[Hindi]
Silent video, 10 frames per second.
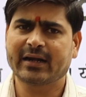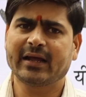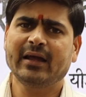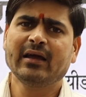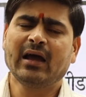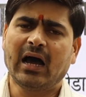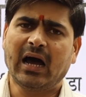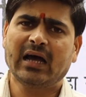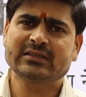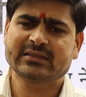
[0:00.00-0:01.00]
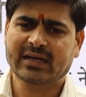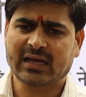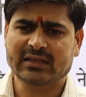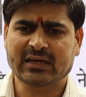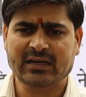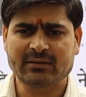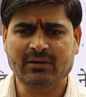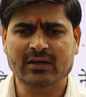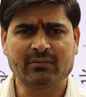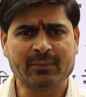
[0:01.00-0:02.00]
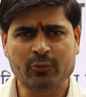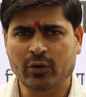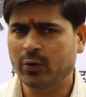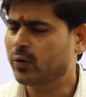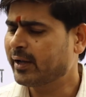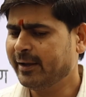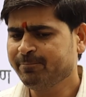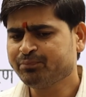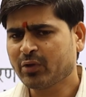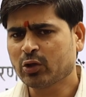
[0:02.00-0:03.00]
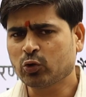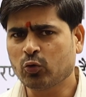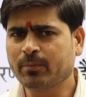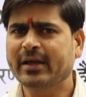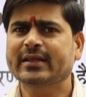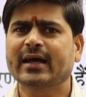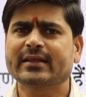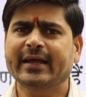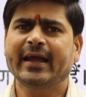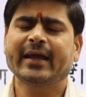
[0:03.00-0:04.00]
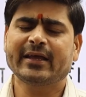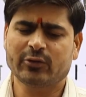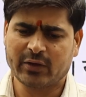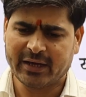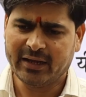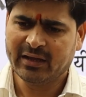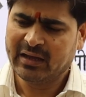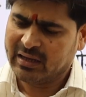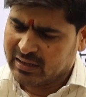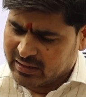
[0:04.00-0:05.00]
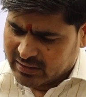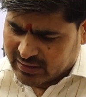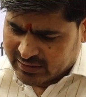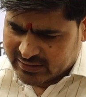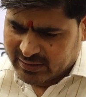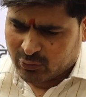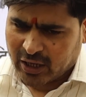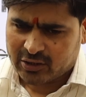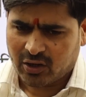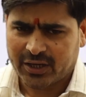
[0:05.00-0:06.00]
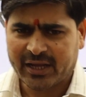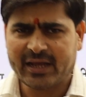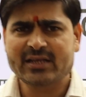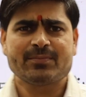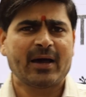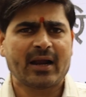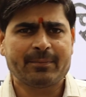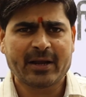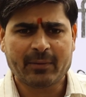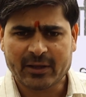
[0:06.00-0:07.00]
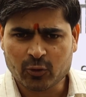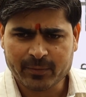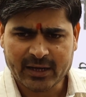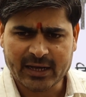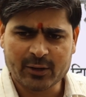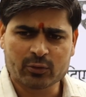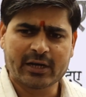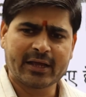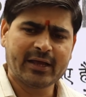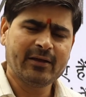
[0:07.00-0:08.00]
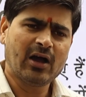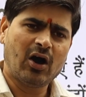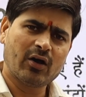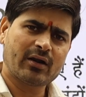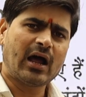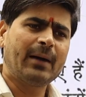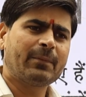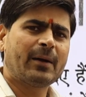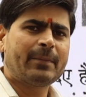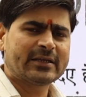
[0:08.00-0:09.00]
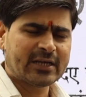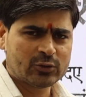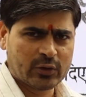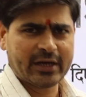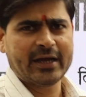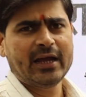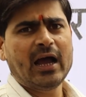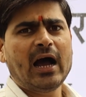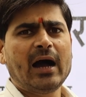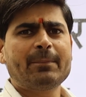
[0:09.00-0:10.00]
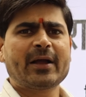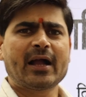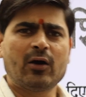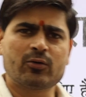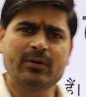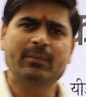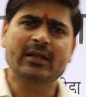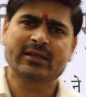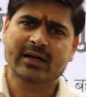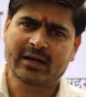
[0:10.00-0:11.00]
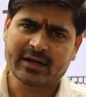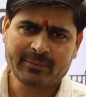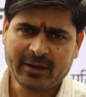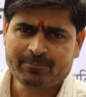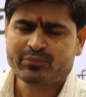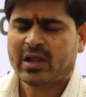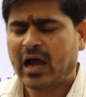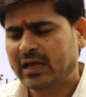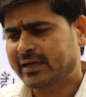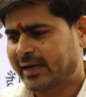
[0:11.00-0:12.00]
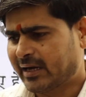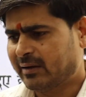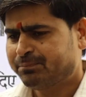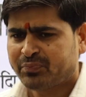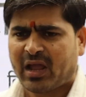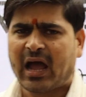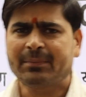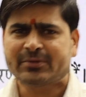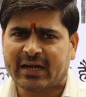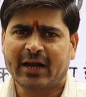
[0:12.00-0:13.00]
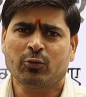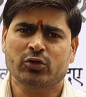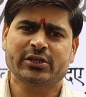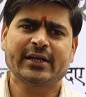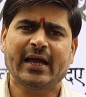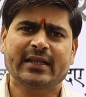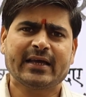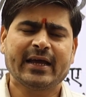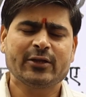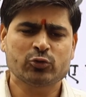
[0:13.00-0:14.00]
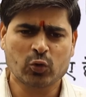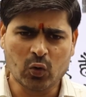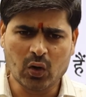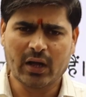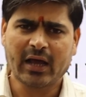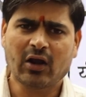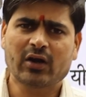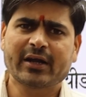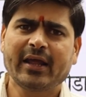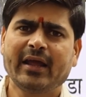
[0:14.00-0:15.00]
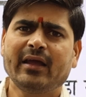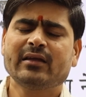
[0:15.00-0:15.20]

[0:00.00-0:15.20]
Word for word: घंटे आज से कल तक लगभग लगभग पूरे हो रहे हैं तो उम्मीद करते हैं कि जो है यमुना अथॉरिटी इस बार अपने वादों पर खरी उतरेगी और आपका पैसा जो है आपके अकाउंट में बहत्तर घंटे में आ जाएगा अब सेकंड क्वेश्चन ये आता है जो एलॉटी